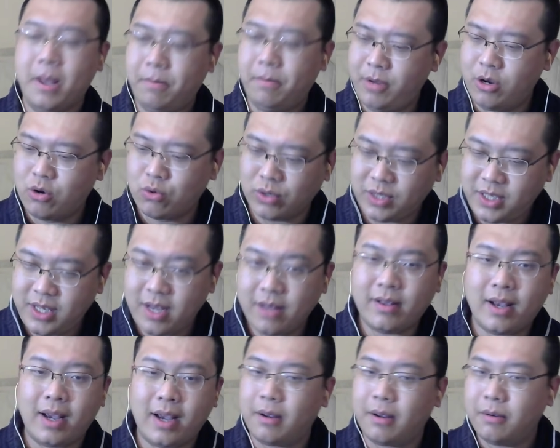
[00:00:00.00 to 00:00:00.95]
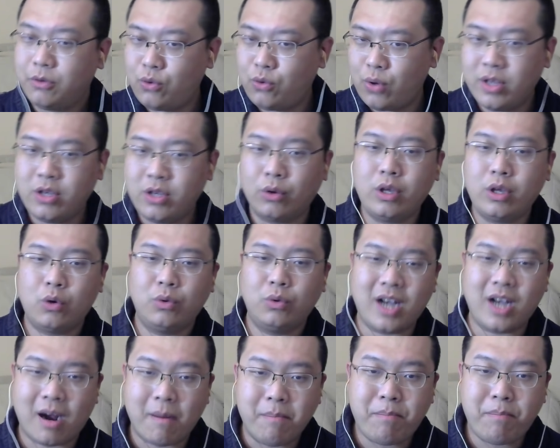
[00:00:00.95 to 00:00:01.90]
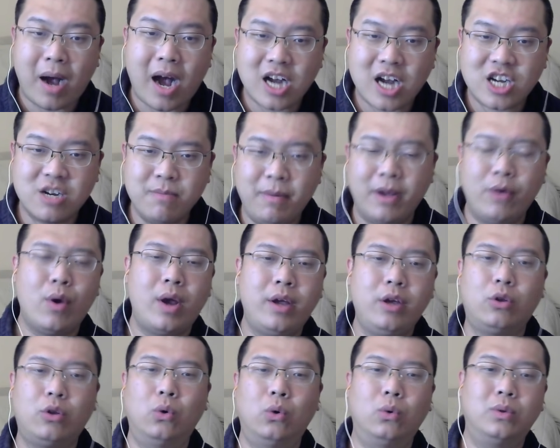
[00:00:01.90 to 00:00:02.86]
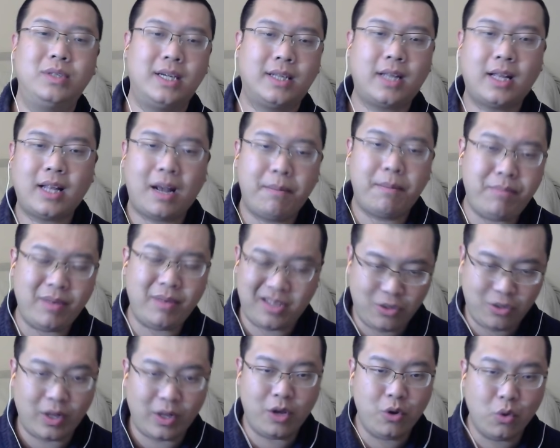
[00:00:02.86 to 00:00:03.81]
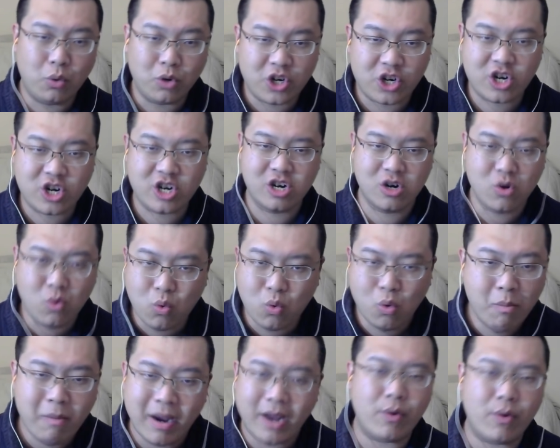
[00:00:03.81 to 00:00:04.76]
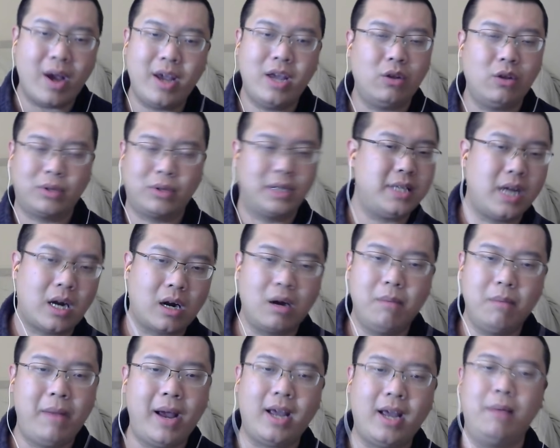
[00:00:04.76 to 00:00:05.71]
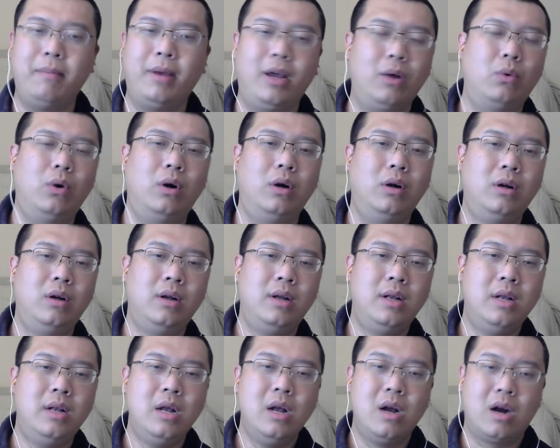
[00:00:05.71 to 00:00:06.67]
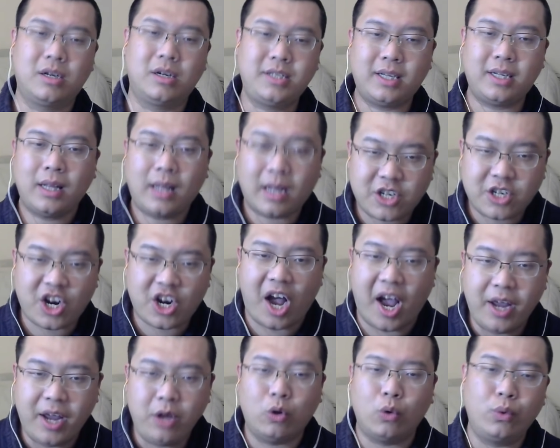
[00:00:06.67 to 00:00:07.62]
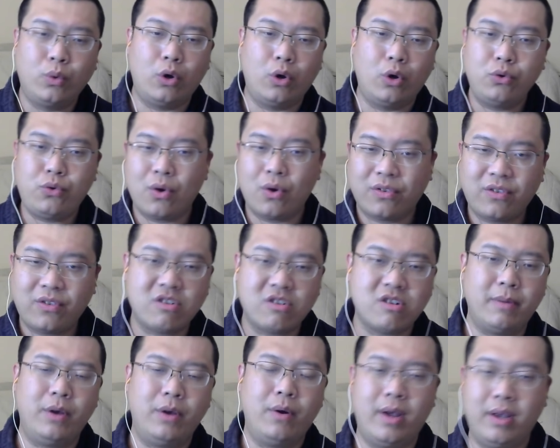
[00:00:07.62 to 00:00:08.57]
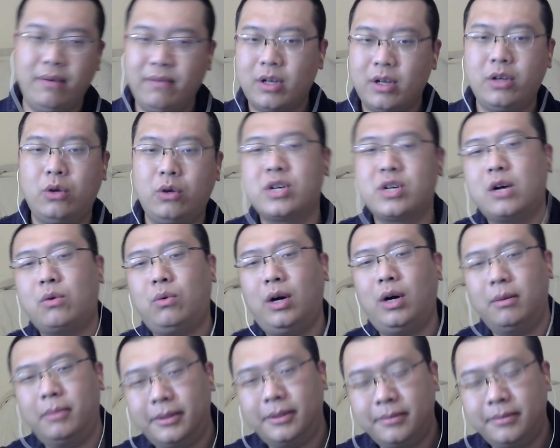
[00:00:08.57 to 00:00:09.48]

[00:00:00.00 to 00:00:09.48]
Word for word: 比如说，现在全球的油价八十美元一桶，加拿大就得用十五美元一桶的价格卖给美国，而加拿大产一桶油需要四十美元，因为它是油砂矿嘛。